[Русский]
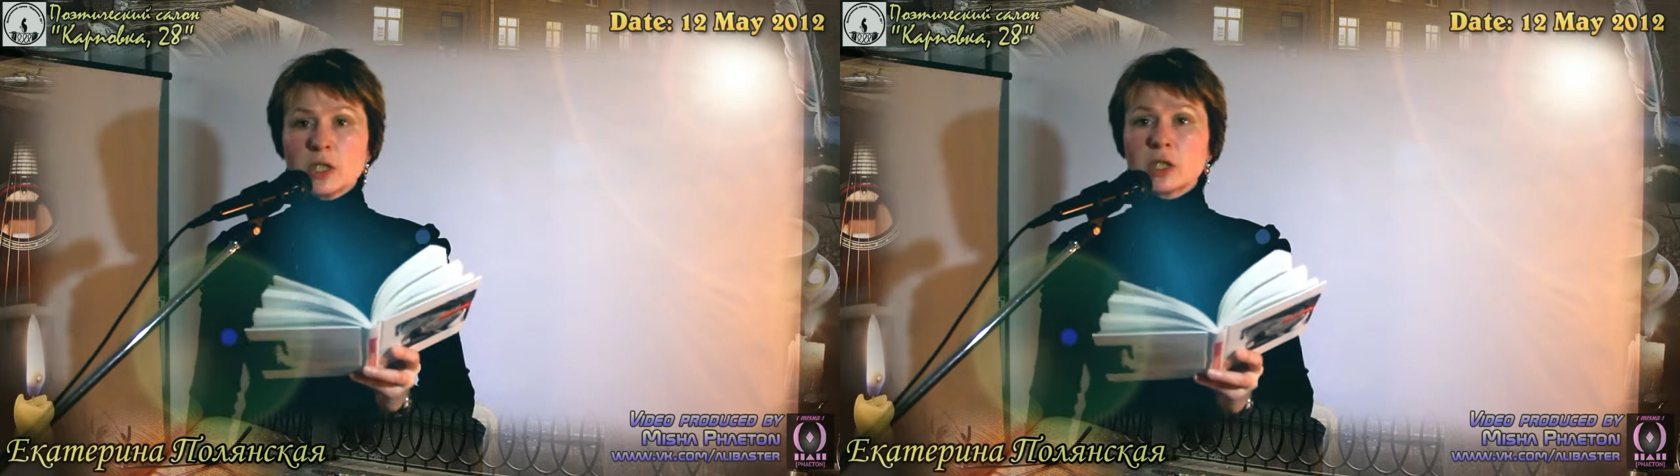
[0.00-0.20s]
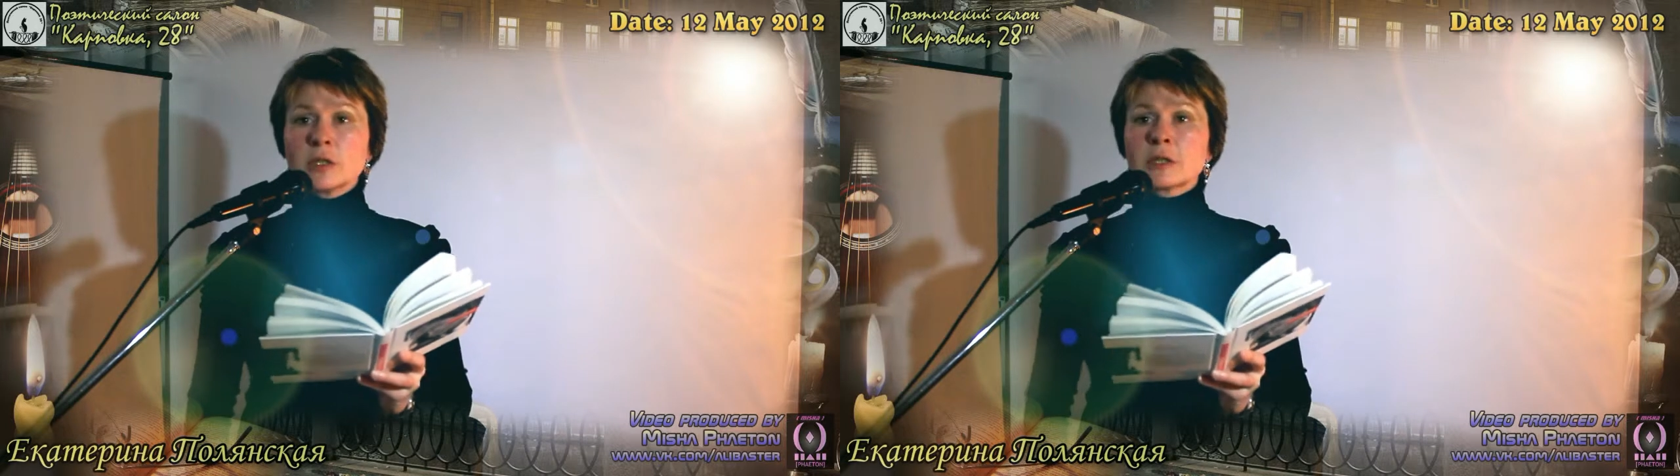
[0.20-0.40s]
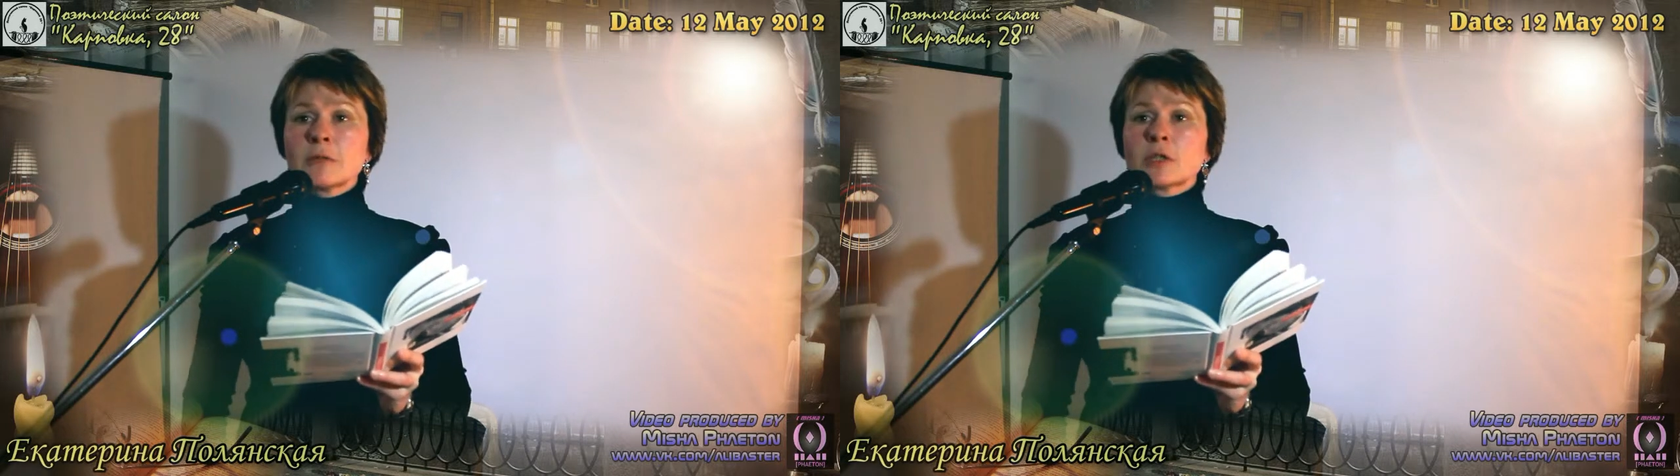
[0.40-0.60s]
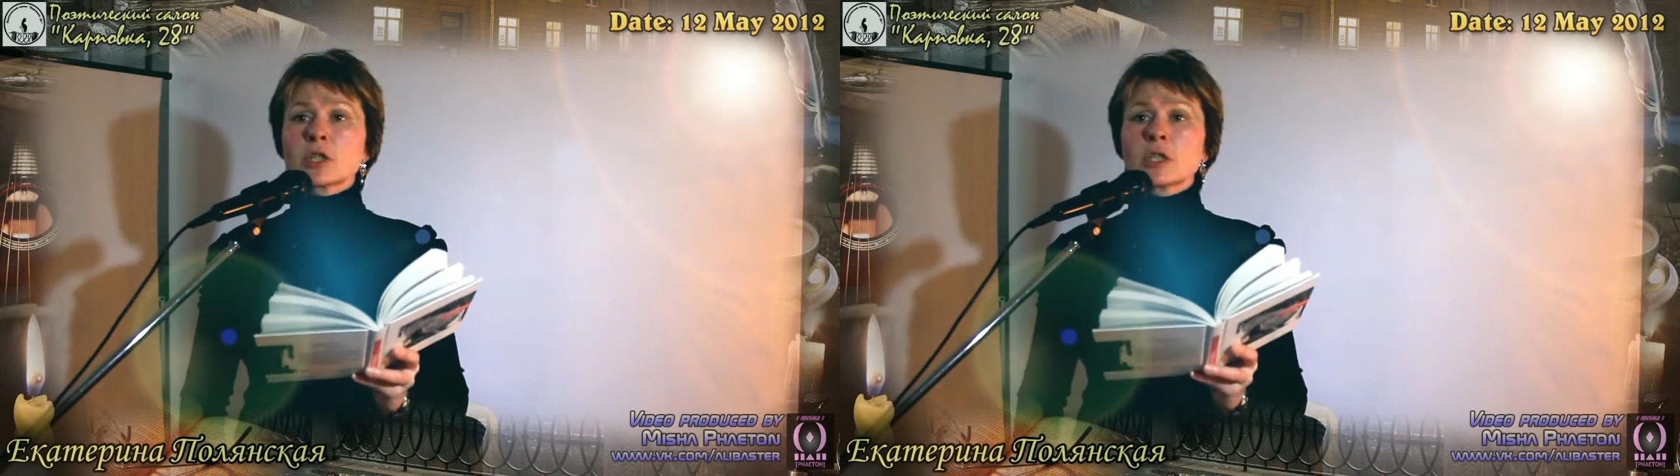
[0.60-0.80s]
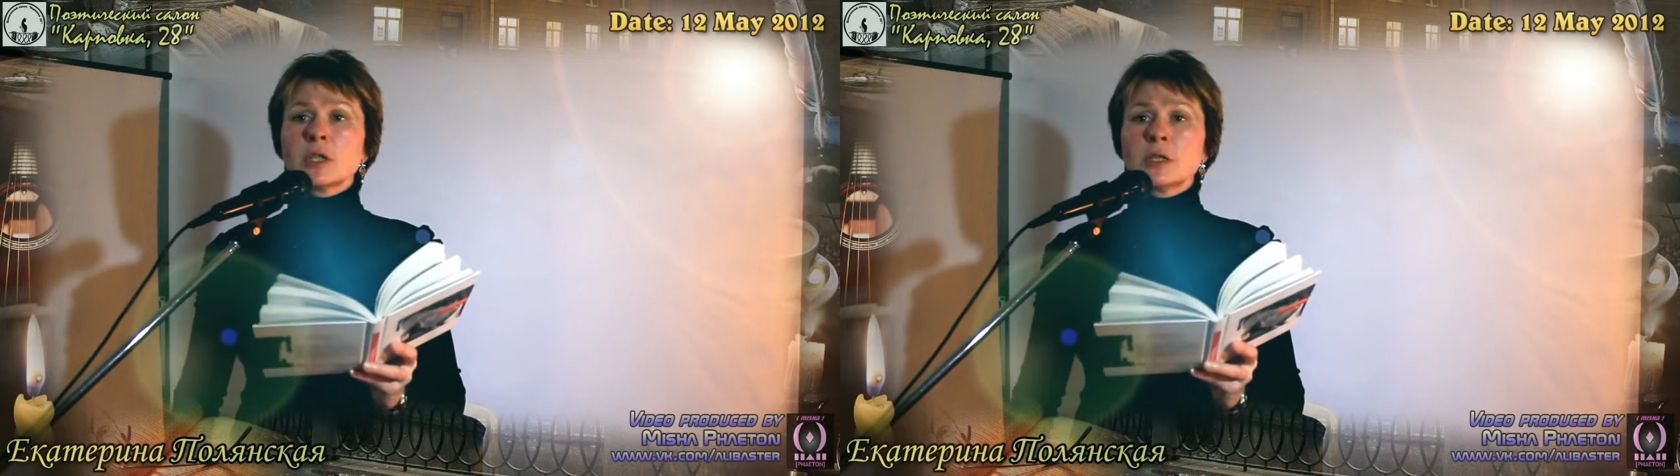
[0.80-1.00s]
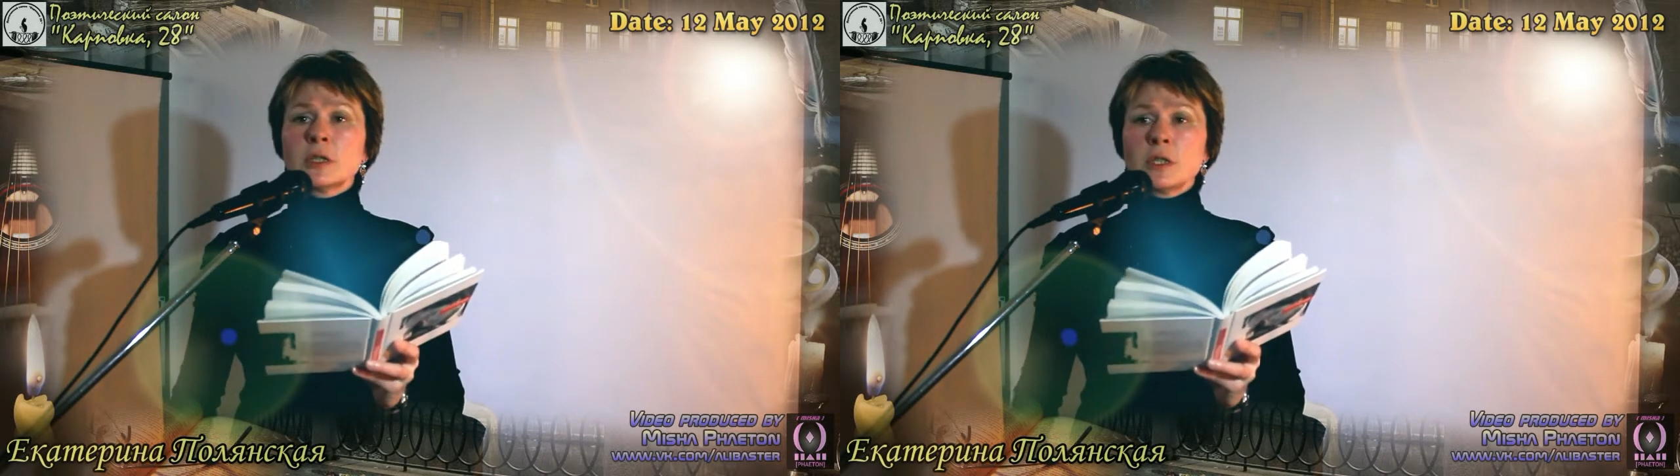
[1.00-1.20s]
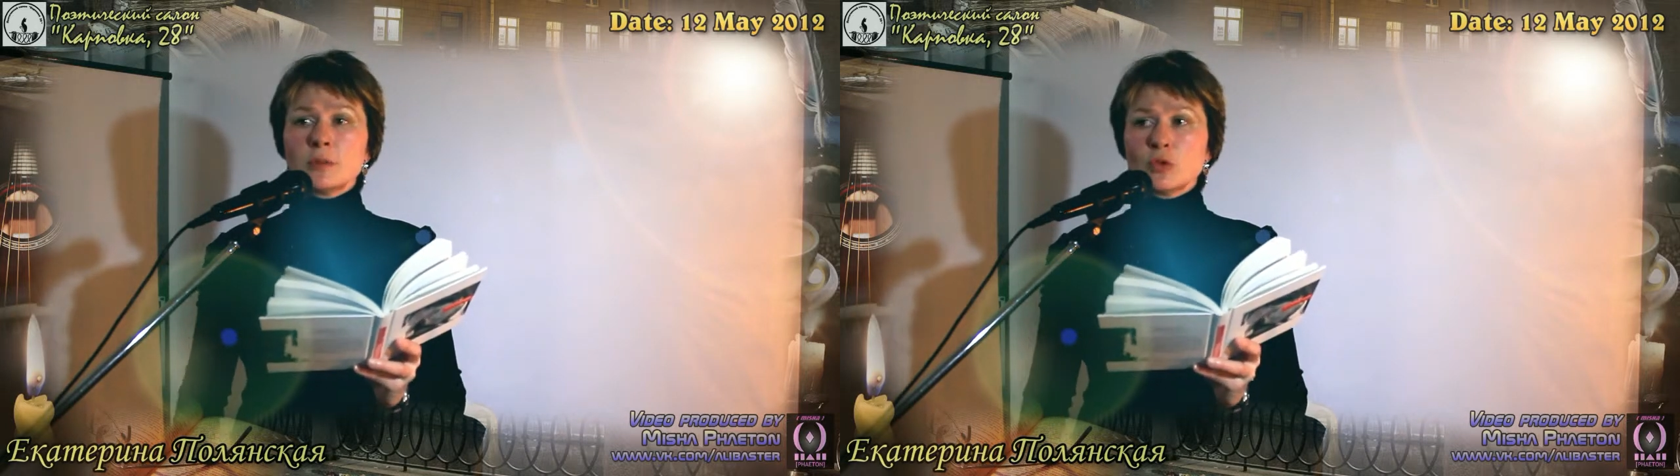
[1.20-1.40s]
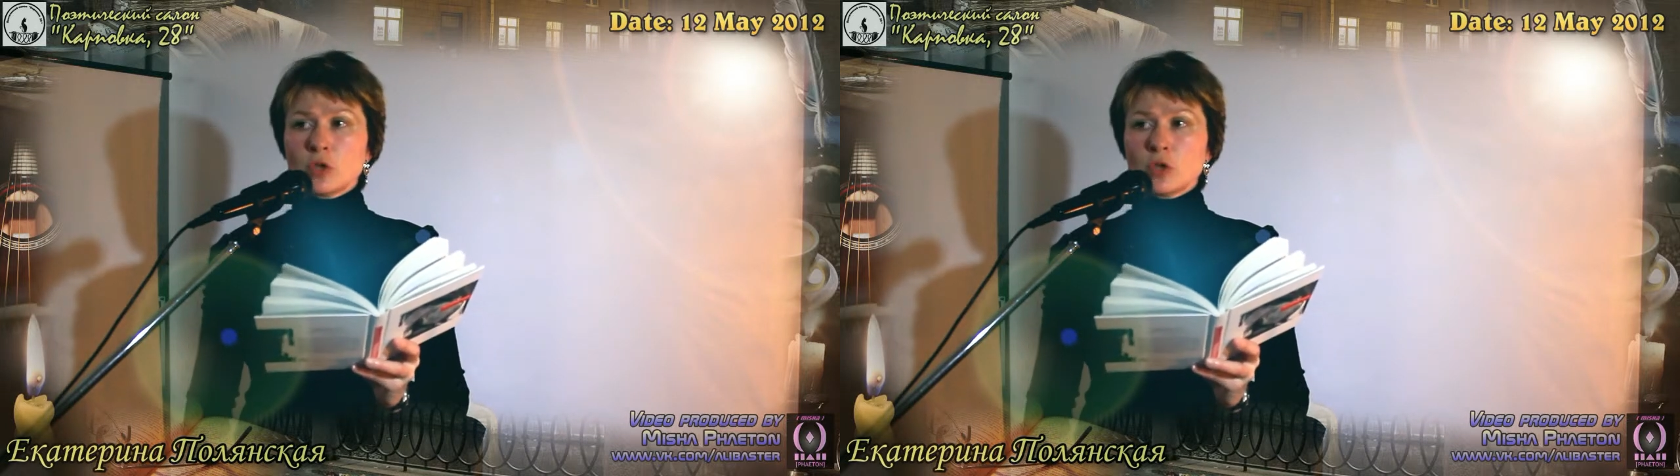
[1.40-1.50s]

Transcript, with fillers: И жил совершенно не